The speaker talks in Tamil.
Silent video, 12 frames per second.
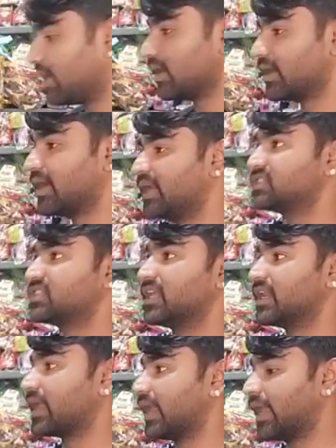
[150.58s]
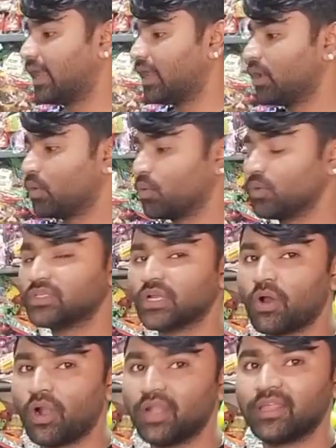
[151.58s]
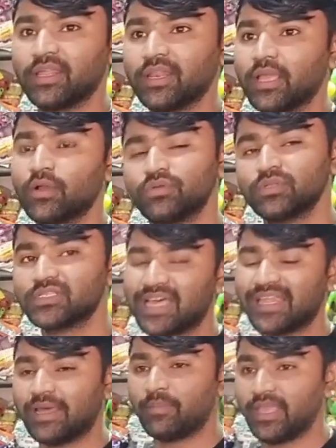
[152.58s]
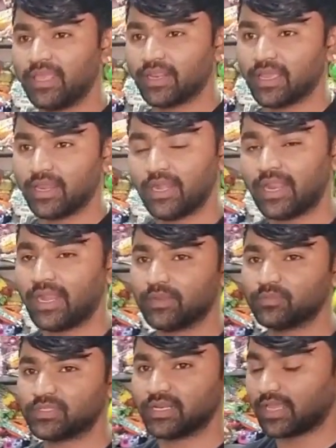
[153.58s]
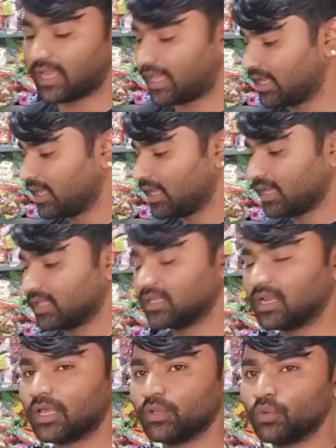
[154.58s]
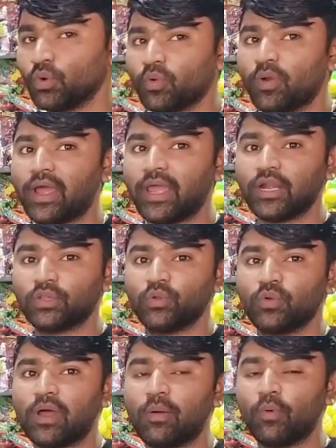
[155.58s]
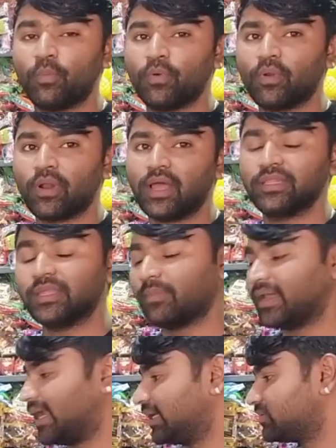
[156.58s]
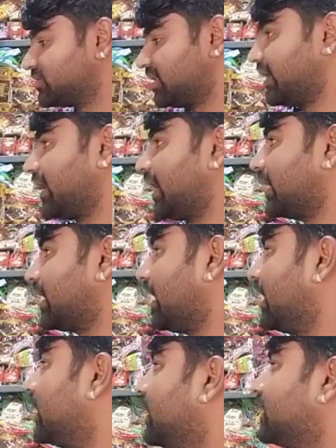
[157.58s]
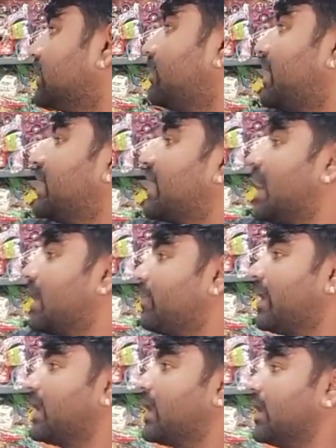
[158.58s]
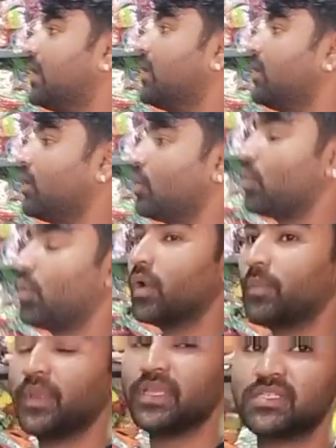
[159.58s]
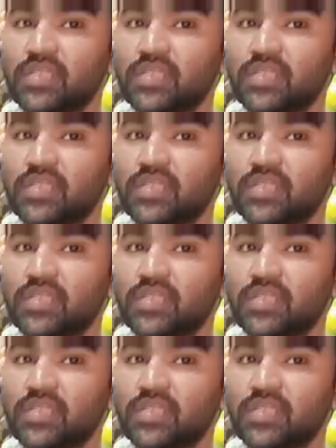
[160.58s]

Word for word: கன்ஸ் இருக்குது கொஞ்சம் குவாலிட்டி இருக்குது கொஞ்சம் சாதாமே இருக்குது ரெண்டு ஐட்டம்ஸ் இருக்குது இதில் நூறுரூவா இரநூறுவா முப்பது ரூபா இந்த மாதிரி ஐட்டம்ஸ் நிறையா இருக்குது இந்த மாதிரி கார் பாருங்கள் ஒரு பீஸு